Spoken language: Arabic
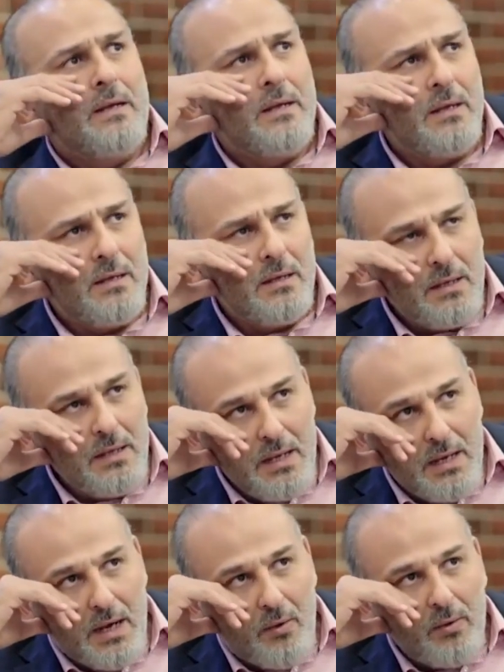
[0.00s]
أه
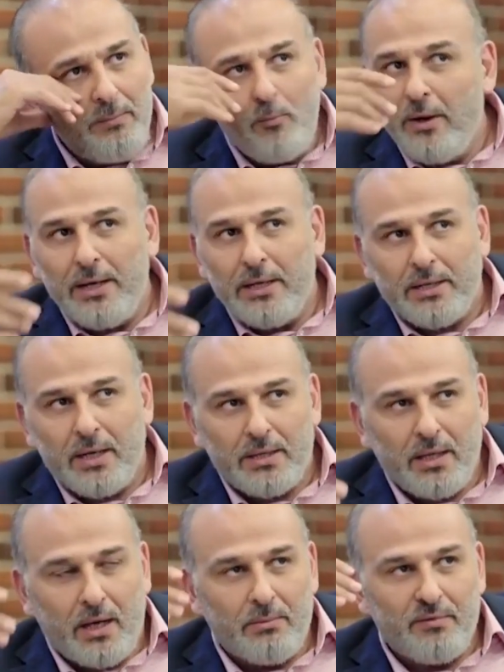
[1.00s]
لا اولا مو انا اللي
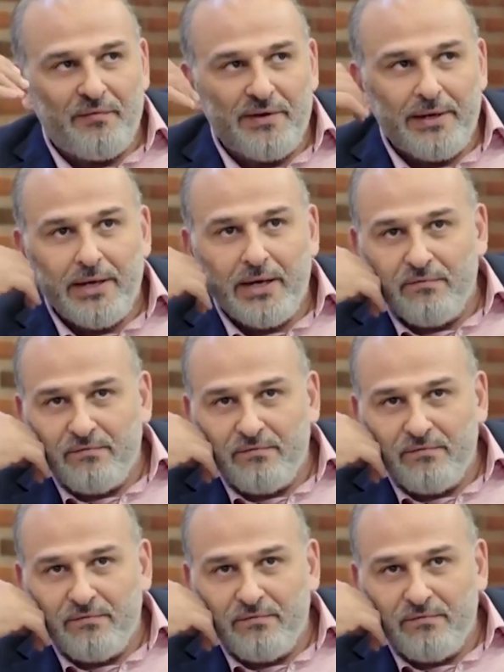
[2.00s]
تركت نقابه الفنانين انا